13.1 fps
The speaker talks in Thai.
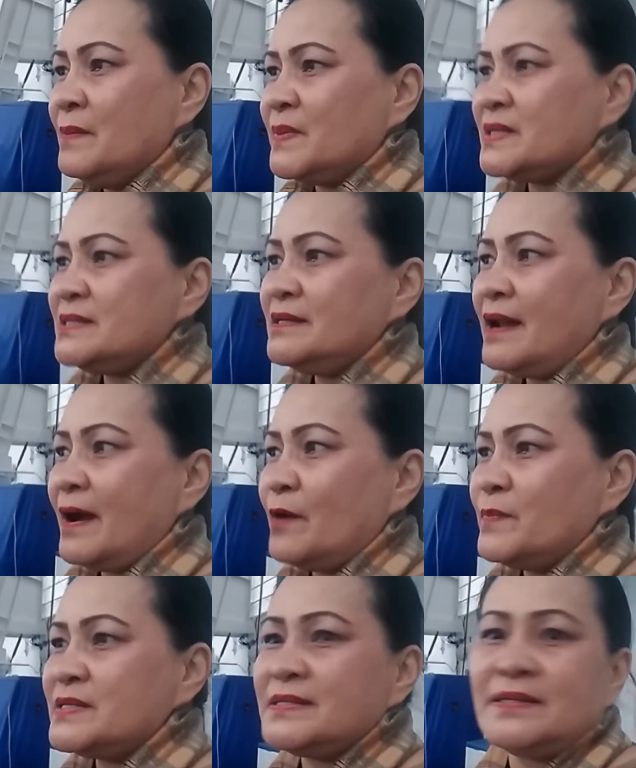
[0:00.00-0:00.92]
มาซื้อเหล้า
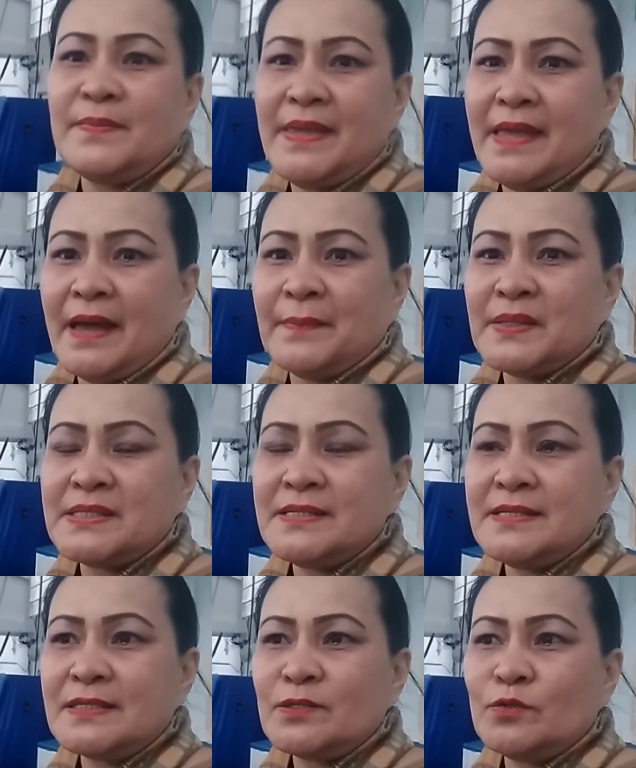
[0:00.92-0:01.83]
มาซื้อเบียร์มา
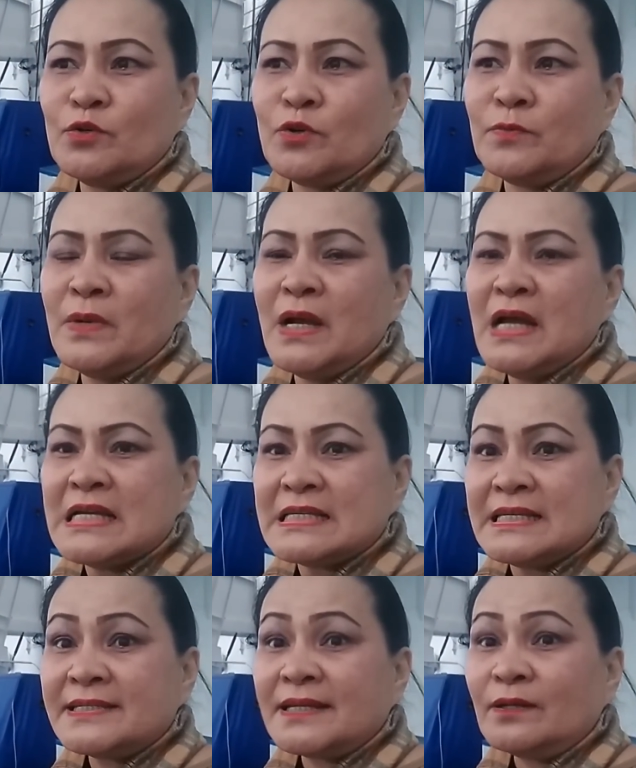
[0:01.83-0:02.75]
ซื้อยาสูบ
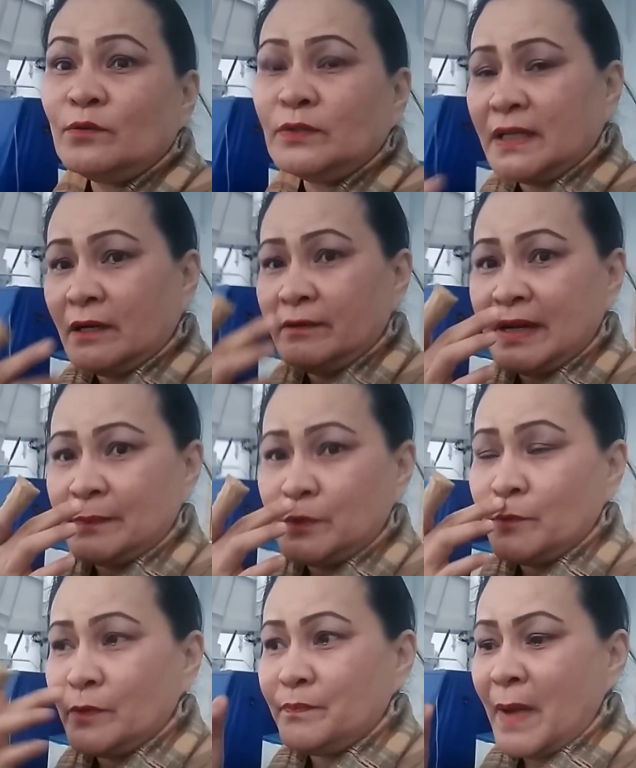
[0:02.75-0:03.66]
ซื้อสนูติดข้าเนียบ
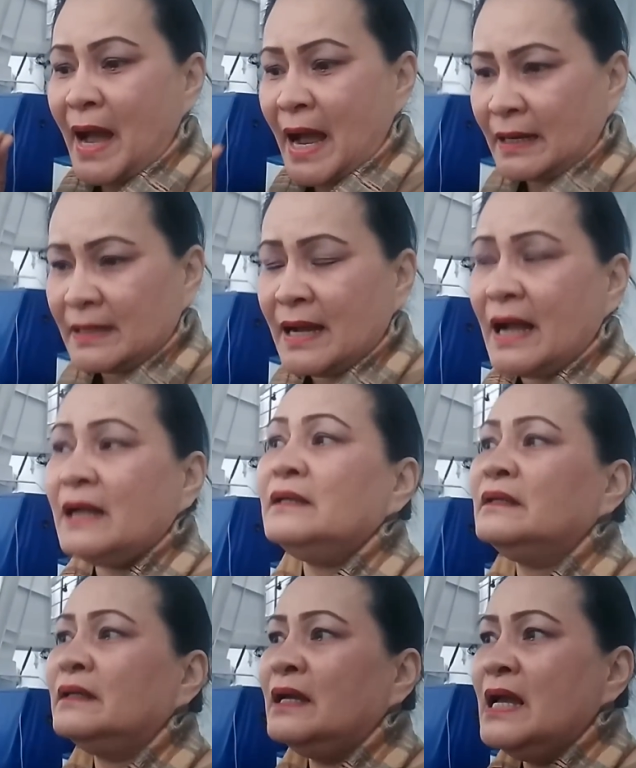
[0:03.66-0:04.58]
อยู่บนปากนะคะ
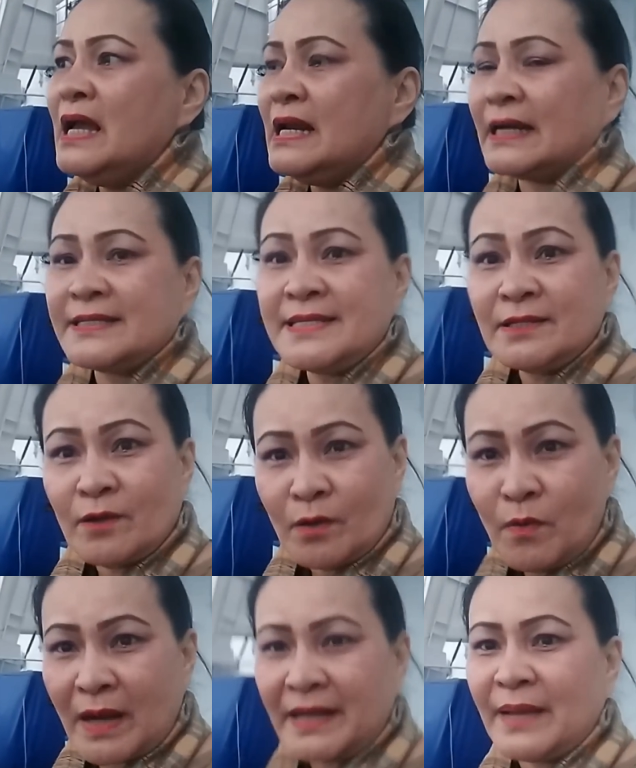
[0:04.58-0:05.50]
แล้วก็ซื้อข
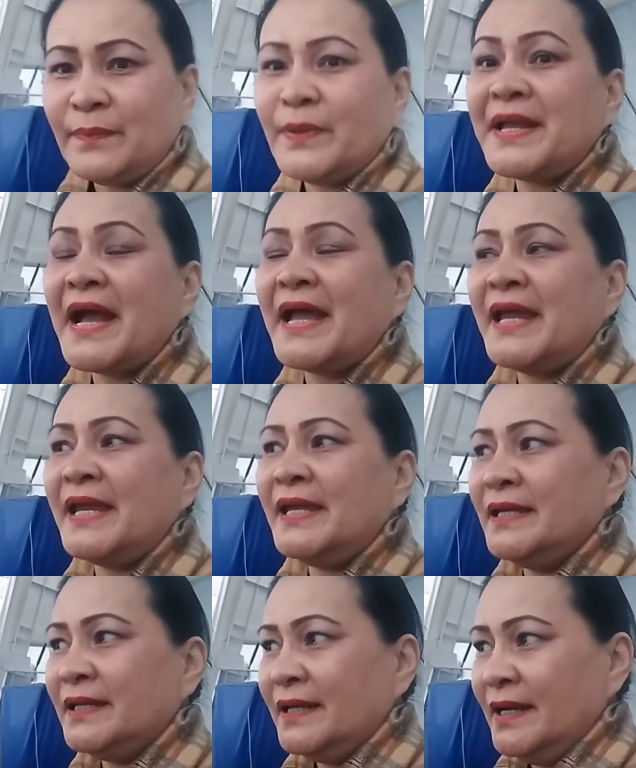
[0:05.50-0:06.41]
องขวัญให้พ่อใหญ่
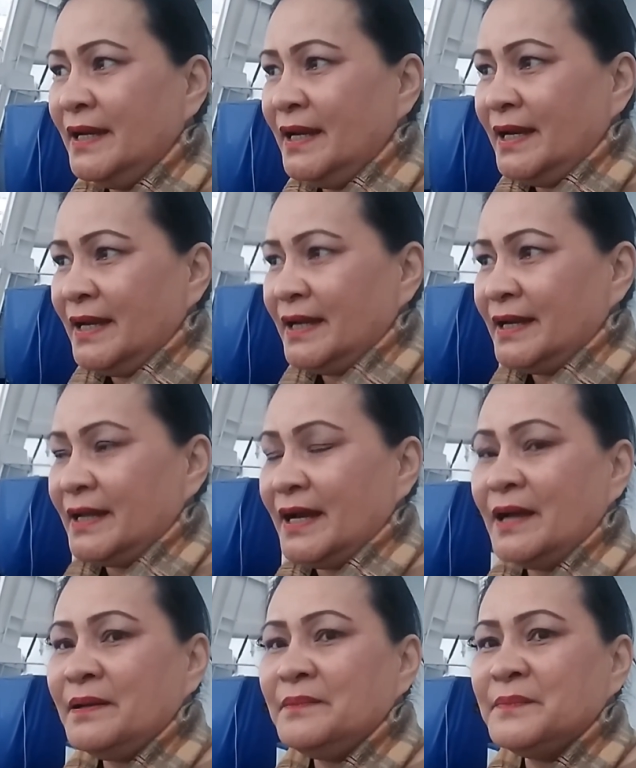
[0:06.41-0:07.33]

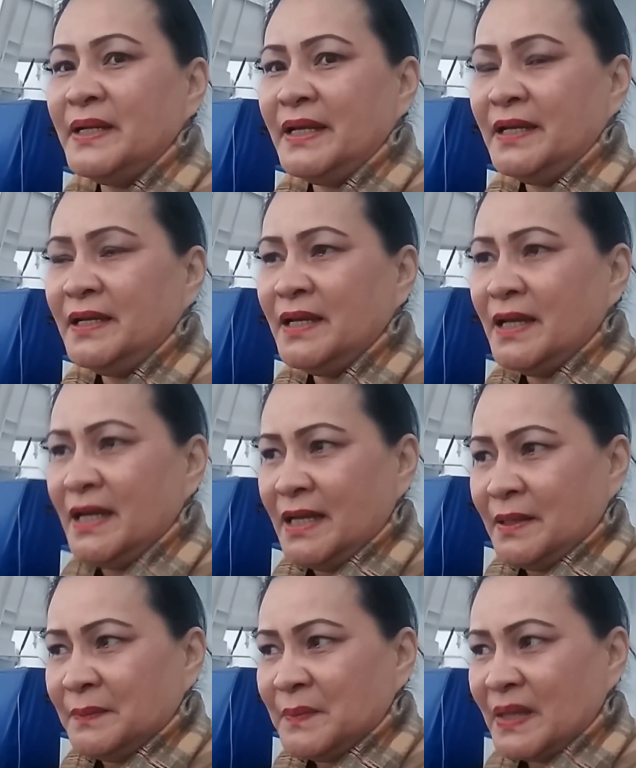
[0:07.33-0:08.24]
นะคะเมื่อนี้
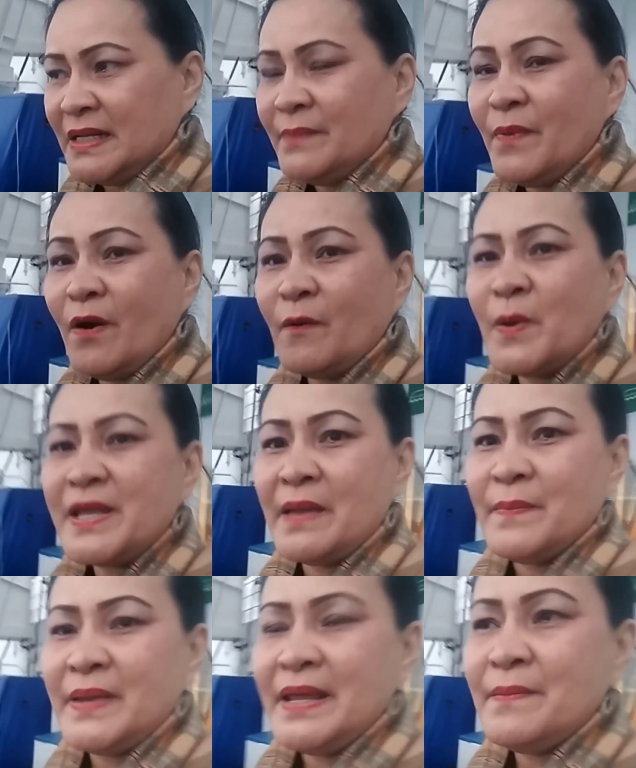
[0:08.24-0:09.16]
เหมือนที่บอกพ่อให
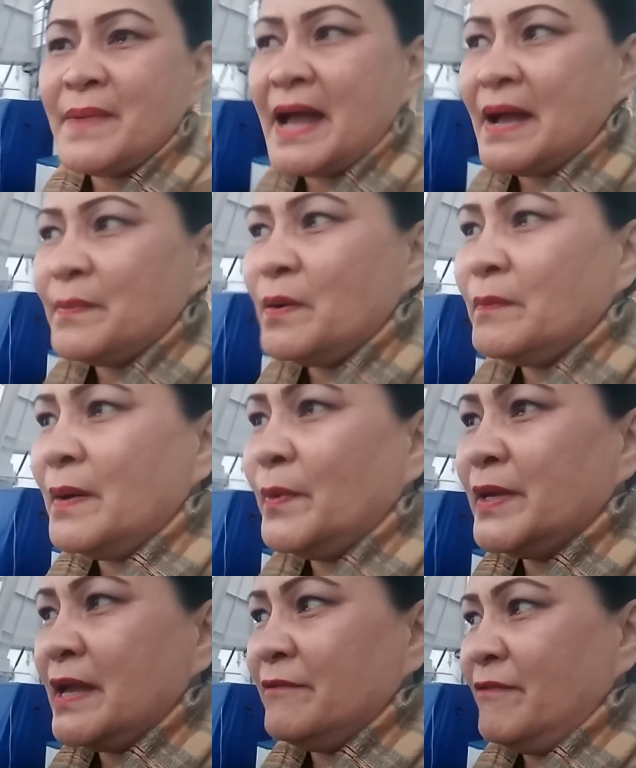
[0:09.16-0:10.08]
ญ่ไม่ได้มาเพราะว่า
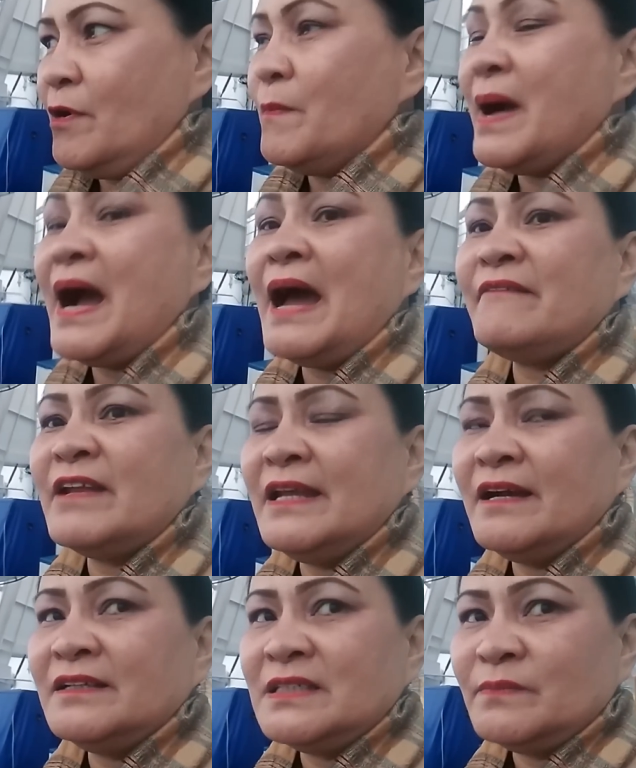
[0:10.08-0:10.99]
พ่อใหญ่เฝ้าบ้านวัน
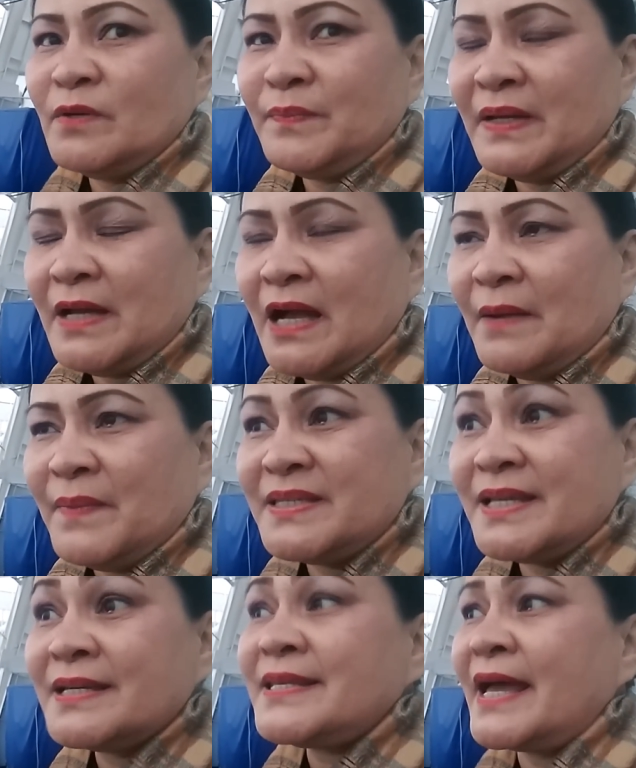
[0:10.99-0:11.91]
นี้เขาจะมาเปลี่ยน
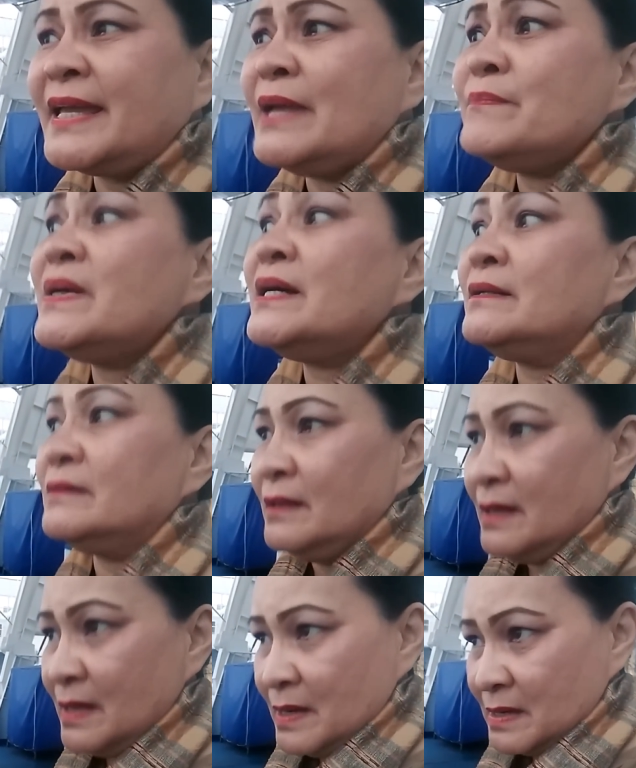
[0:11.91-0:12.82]
มาเช็คสายเคเบิล
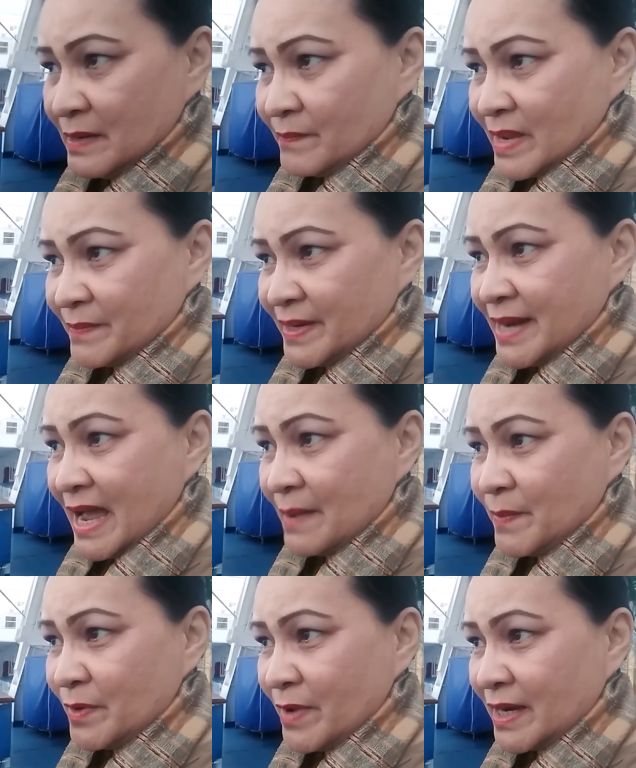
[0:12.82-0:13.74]
เลยมาไม่ได้
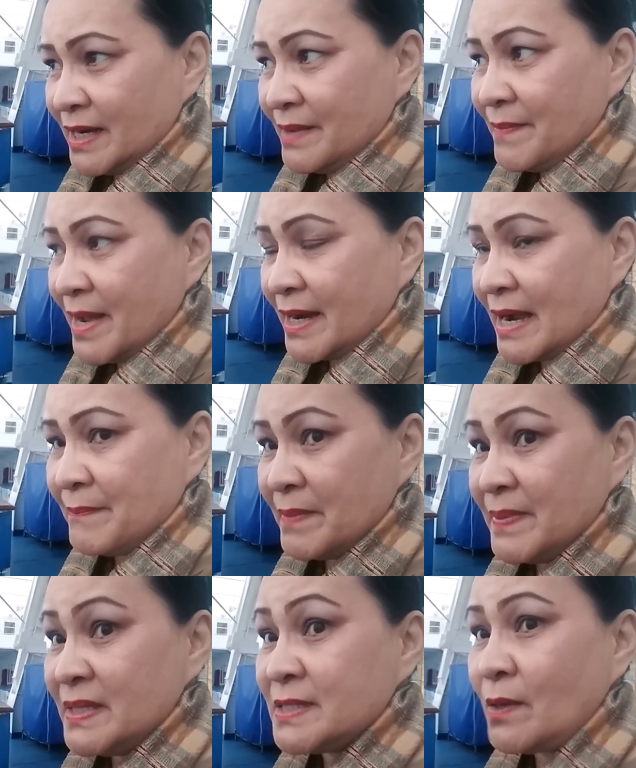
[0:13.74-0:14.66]
ไม่หน่อยก็เลยมากลับ
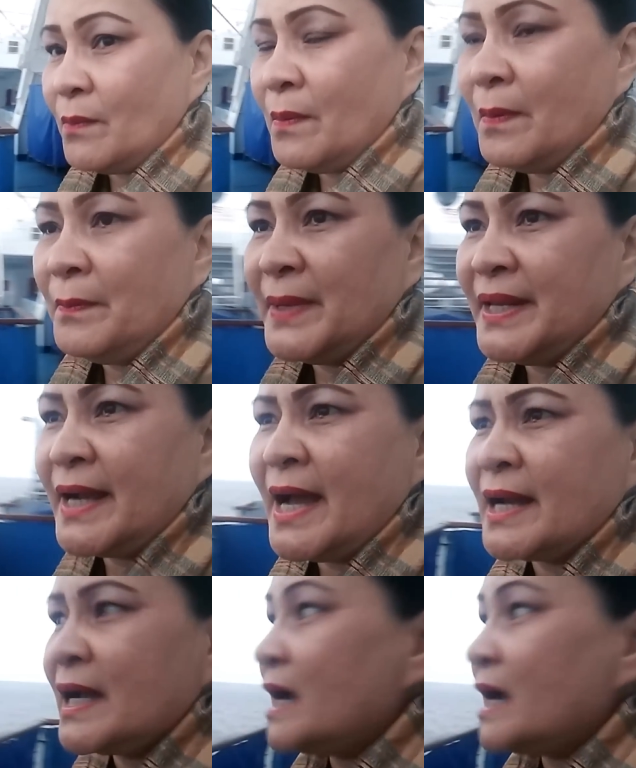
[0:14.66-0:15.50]
ไม่พินสองคนบรรยากาศ